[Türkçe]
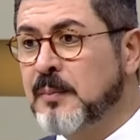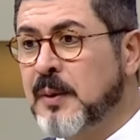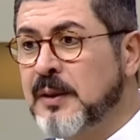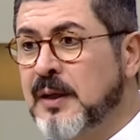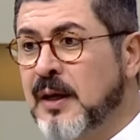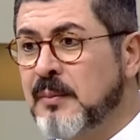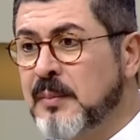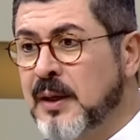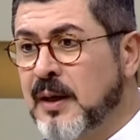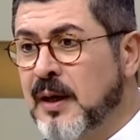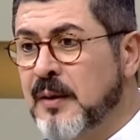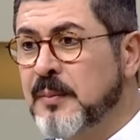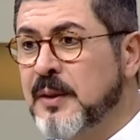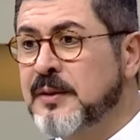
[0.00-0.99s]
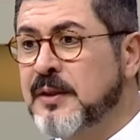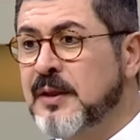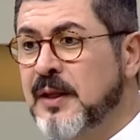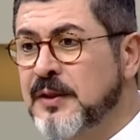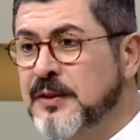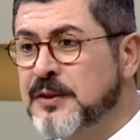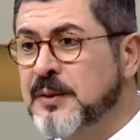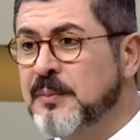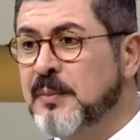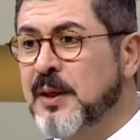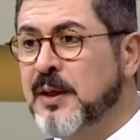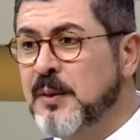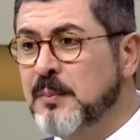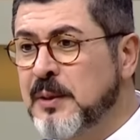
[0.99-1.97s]
bana merhametiyle
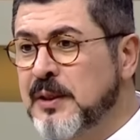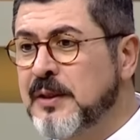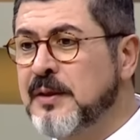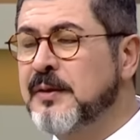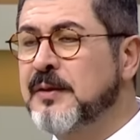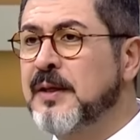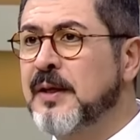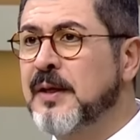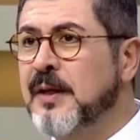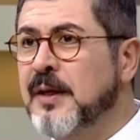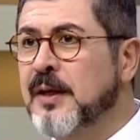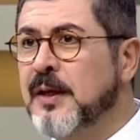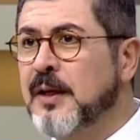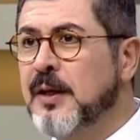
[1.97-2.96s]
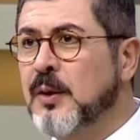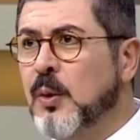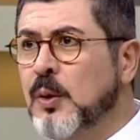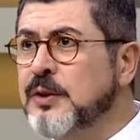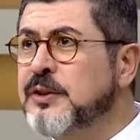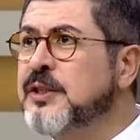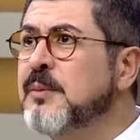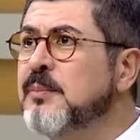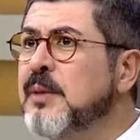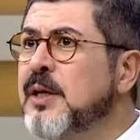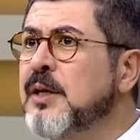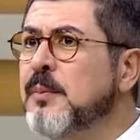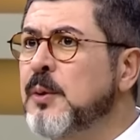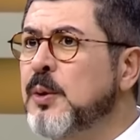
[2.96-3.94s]
isimlerini bildirdi. O
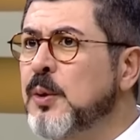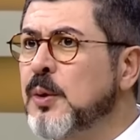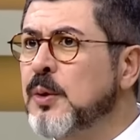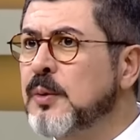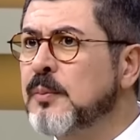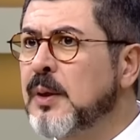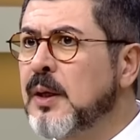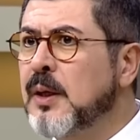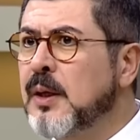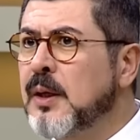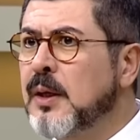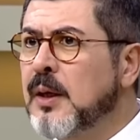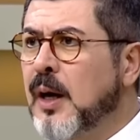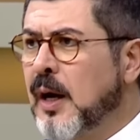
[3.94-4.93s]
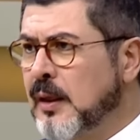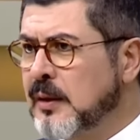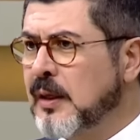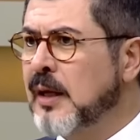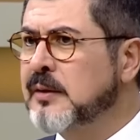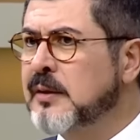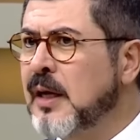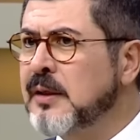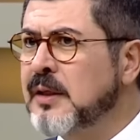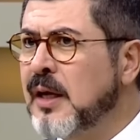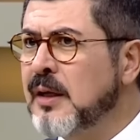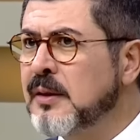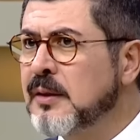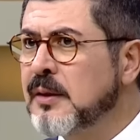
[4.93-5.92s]
isimlerini biliyorum. Allah
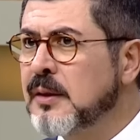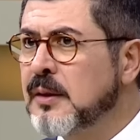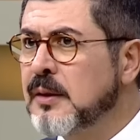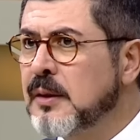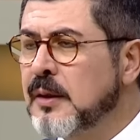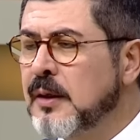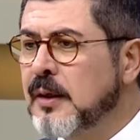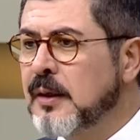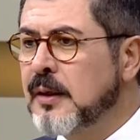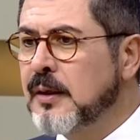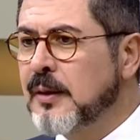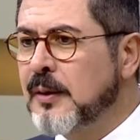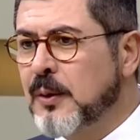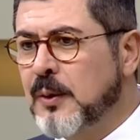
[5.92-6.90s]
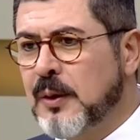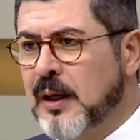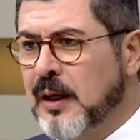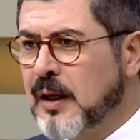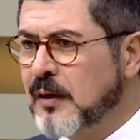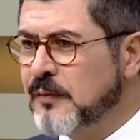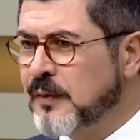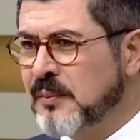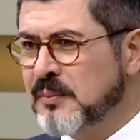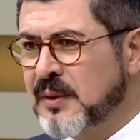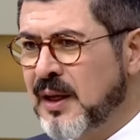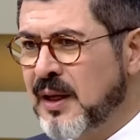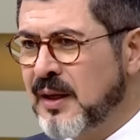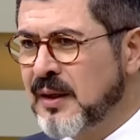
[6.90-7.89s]
derken öyle
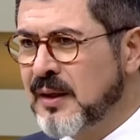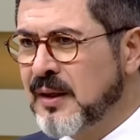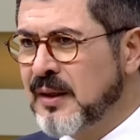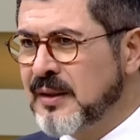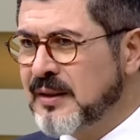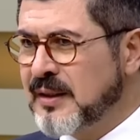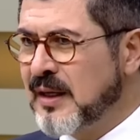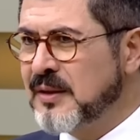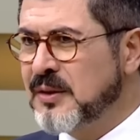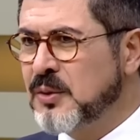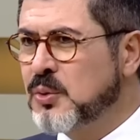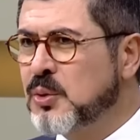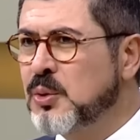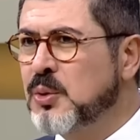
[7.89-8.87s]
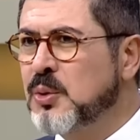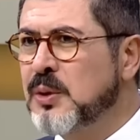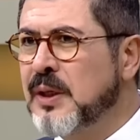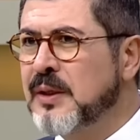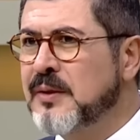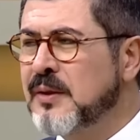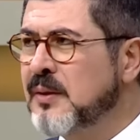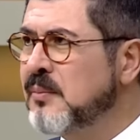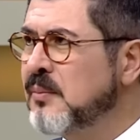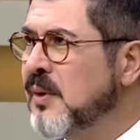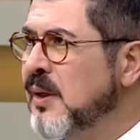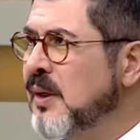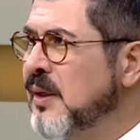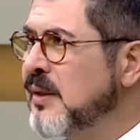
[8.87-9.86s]
kafamda kendi kurguladığım,
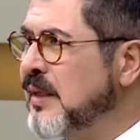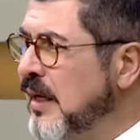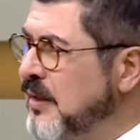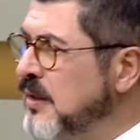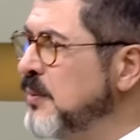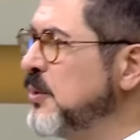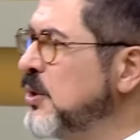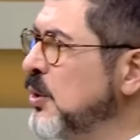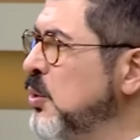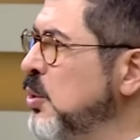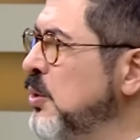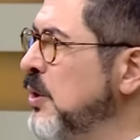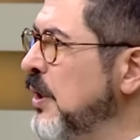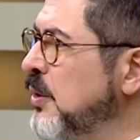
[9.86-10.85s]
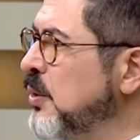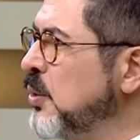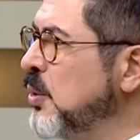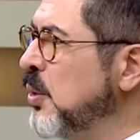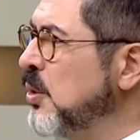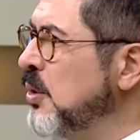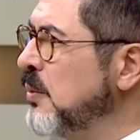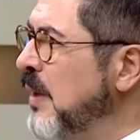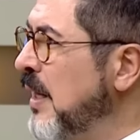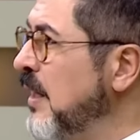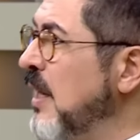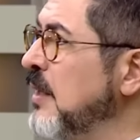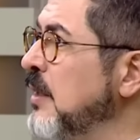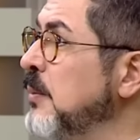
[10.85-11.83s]
kendimce kudretli gördüğüm
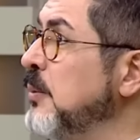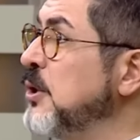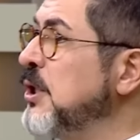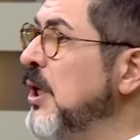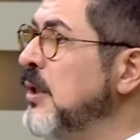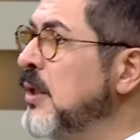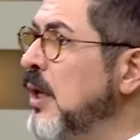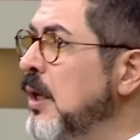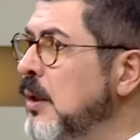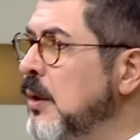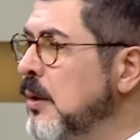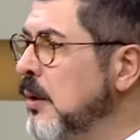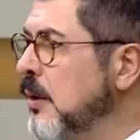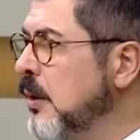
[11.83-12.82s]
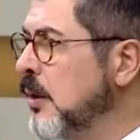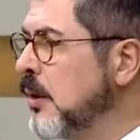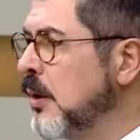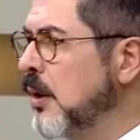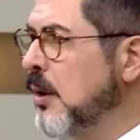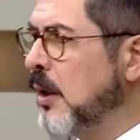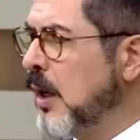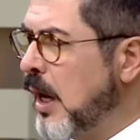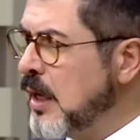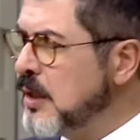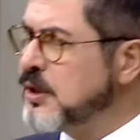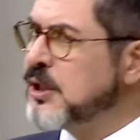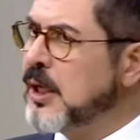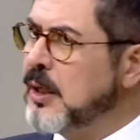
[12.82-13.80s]
herhangi bir şey değil. Her
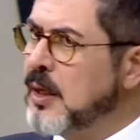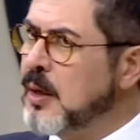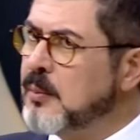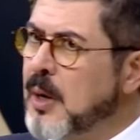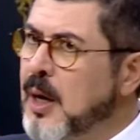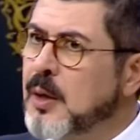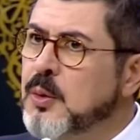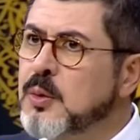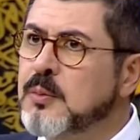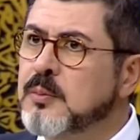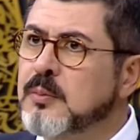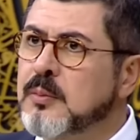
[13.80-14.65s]
şeyle malum.